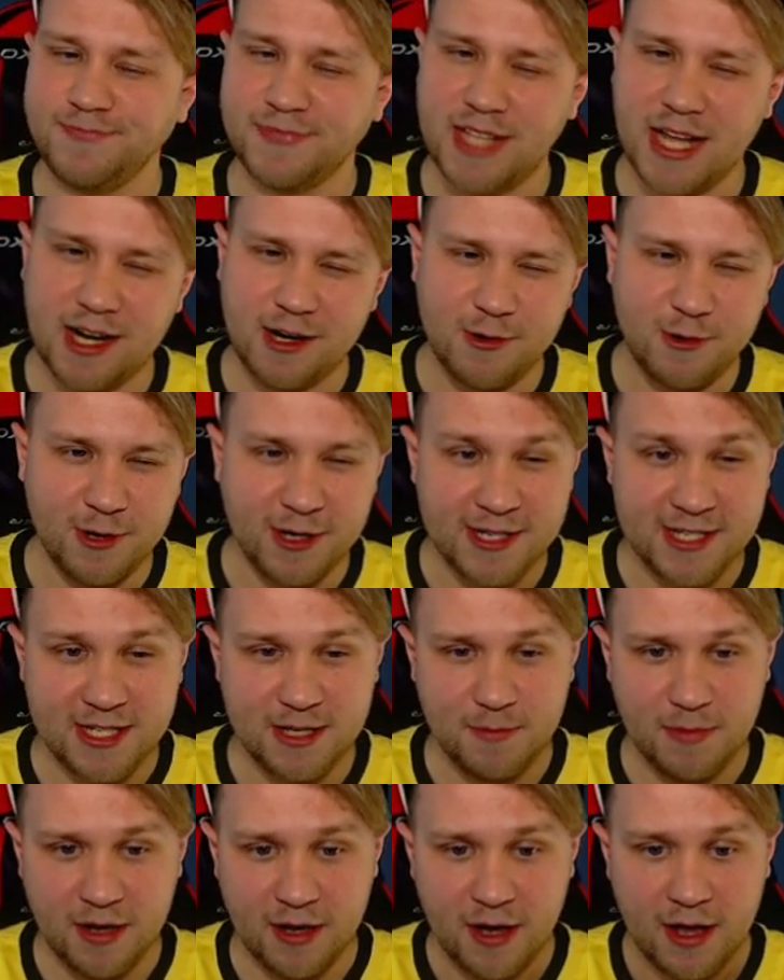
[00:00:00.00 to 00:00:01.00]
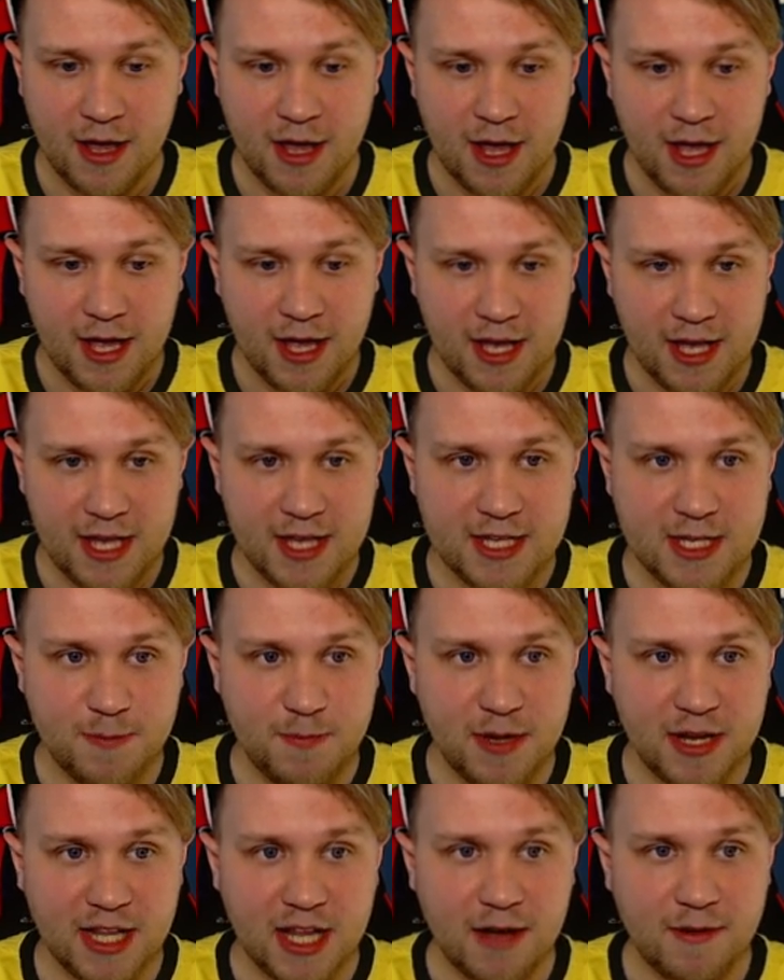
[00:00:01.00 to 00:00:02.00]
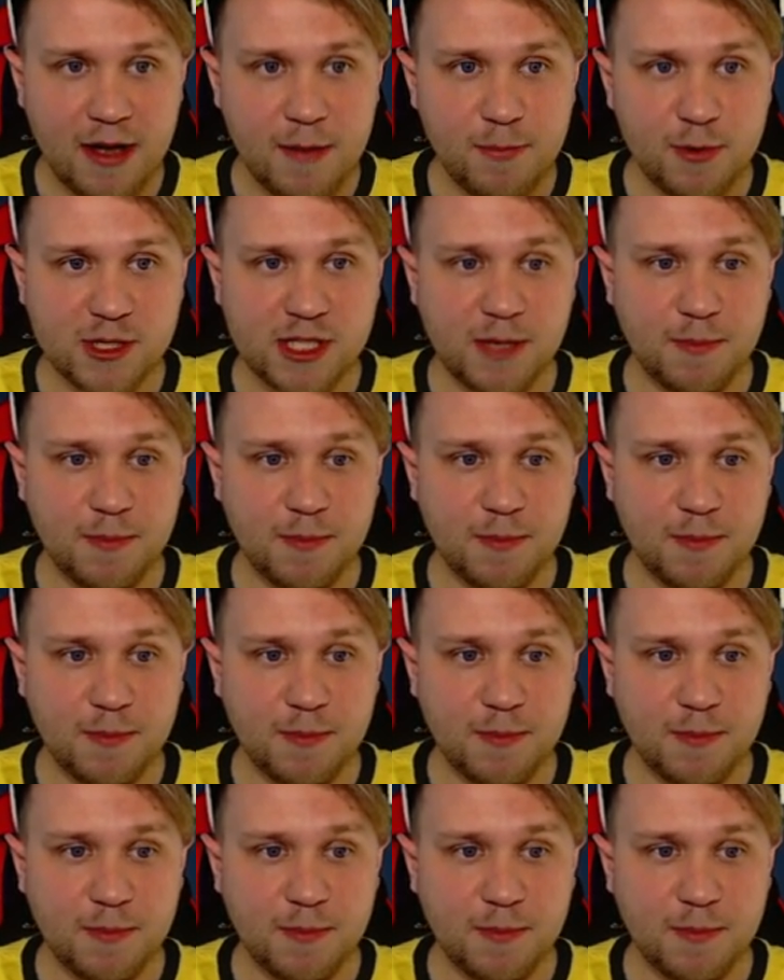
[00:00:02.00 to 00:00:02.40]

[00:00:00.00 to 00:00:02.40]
такое себе. И теперь давай просто